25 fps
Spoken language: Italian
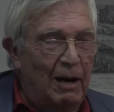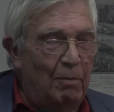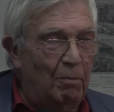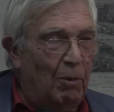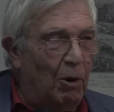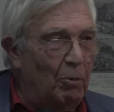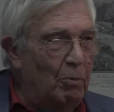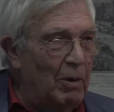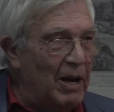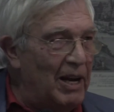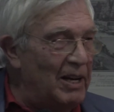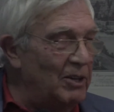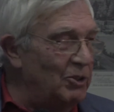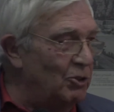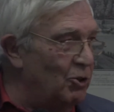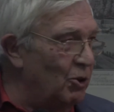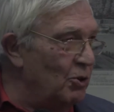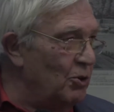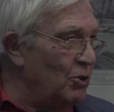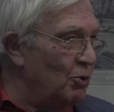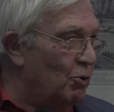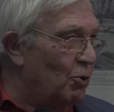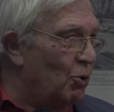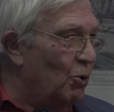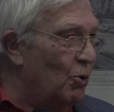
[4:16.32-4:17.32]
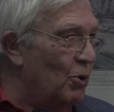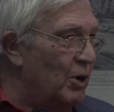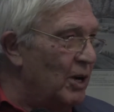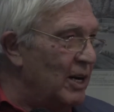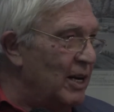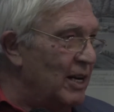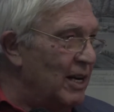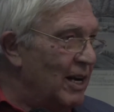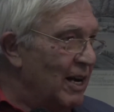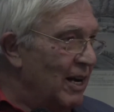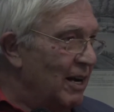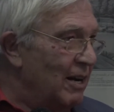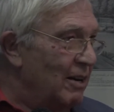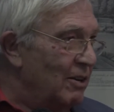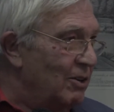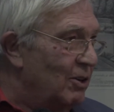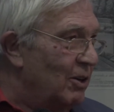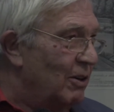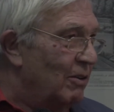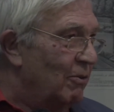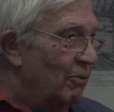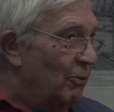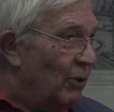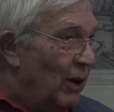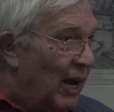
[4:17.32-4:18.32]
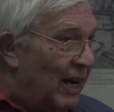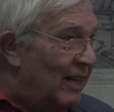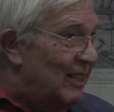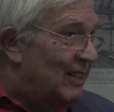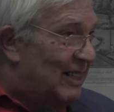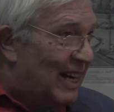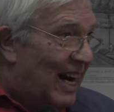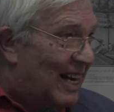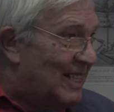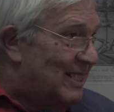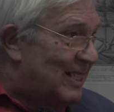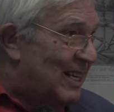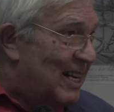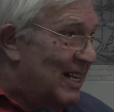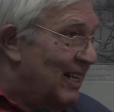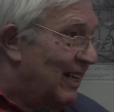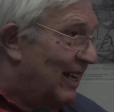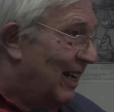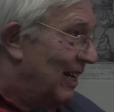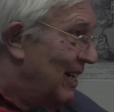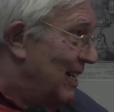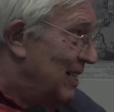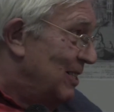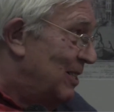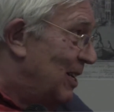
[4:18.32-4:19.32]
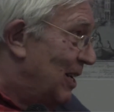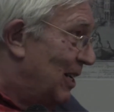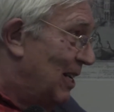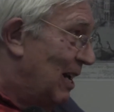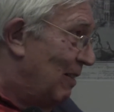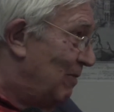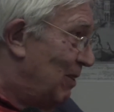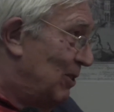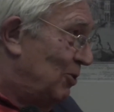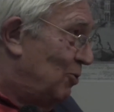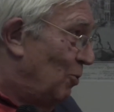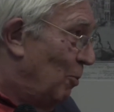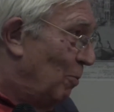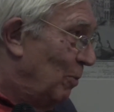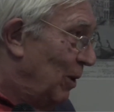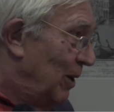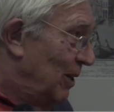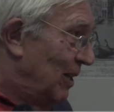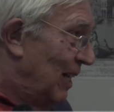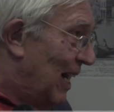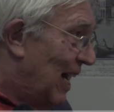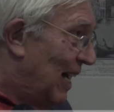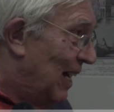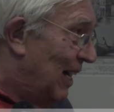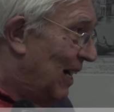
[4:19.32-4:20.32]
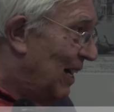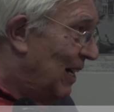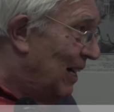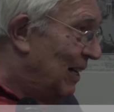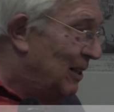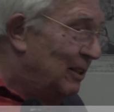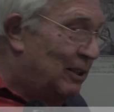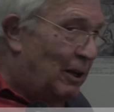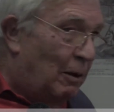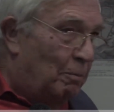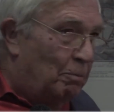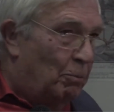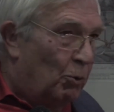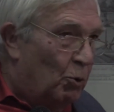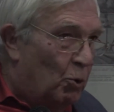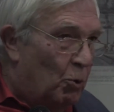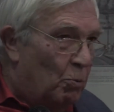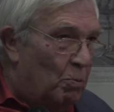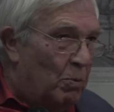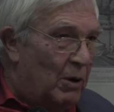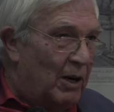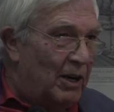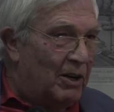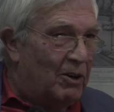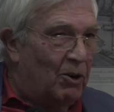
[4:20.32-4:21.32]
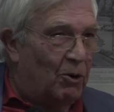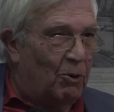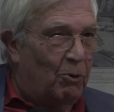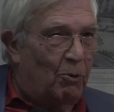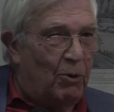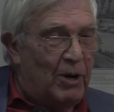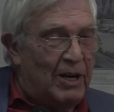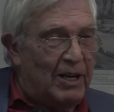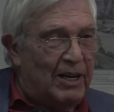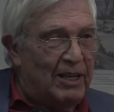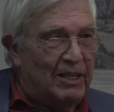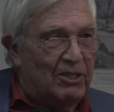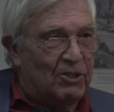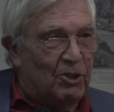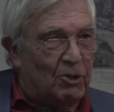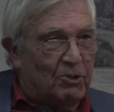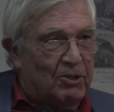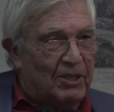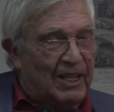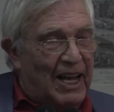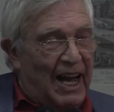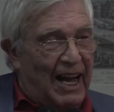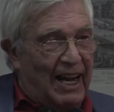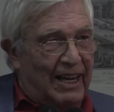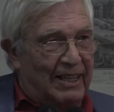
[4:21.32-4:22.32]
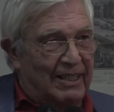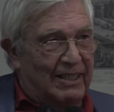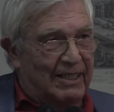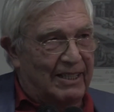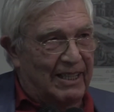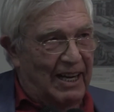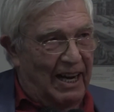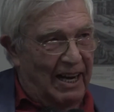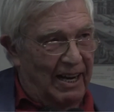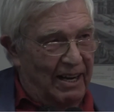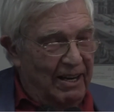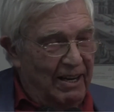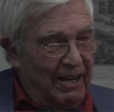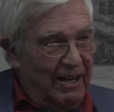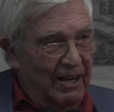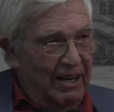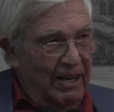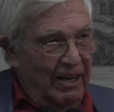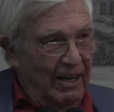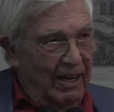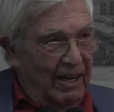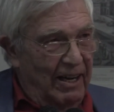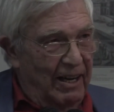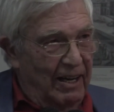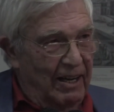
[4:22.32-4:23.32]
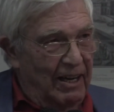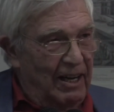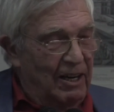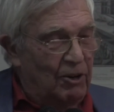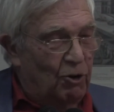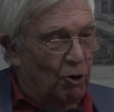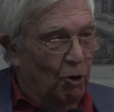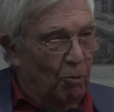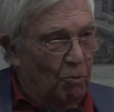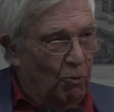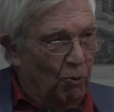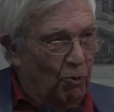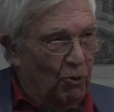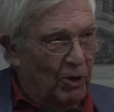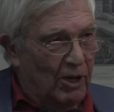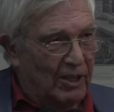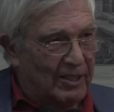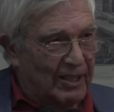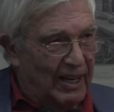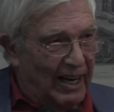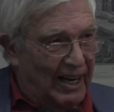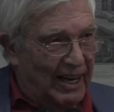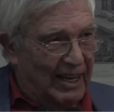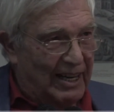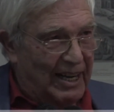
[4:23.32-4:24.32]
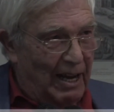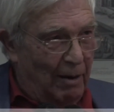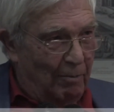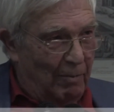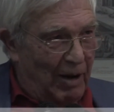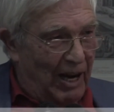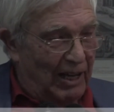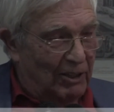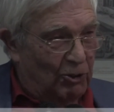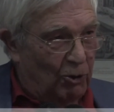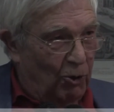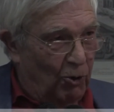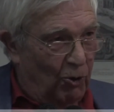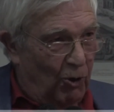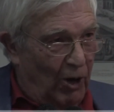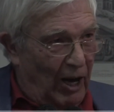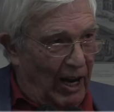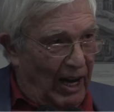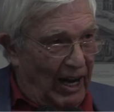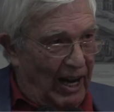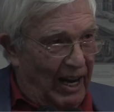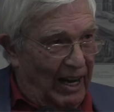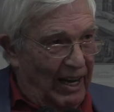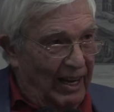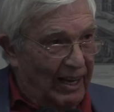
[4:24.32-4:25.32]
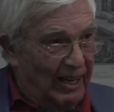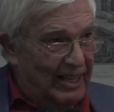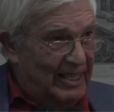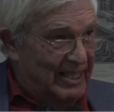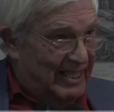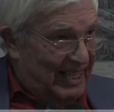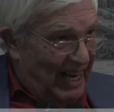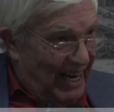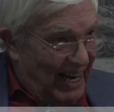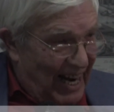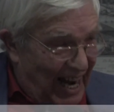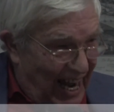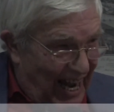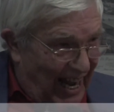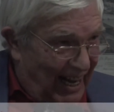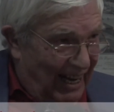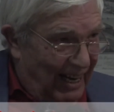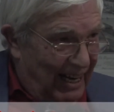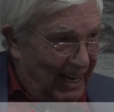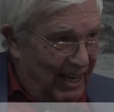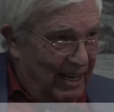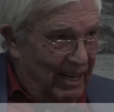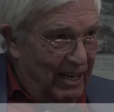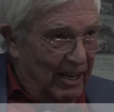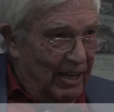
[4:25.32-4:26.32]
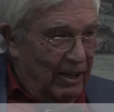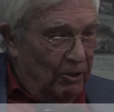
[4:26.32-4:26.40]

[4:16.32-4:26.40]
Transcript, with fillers: momento in cui entrasse in crisi deve subentrare l'ente pubblico, quindi in sostanza eh, il comune sarà chiamato a risanare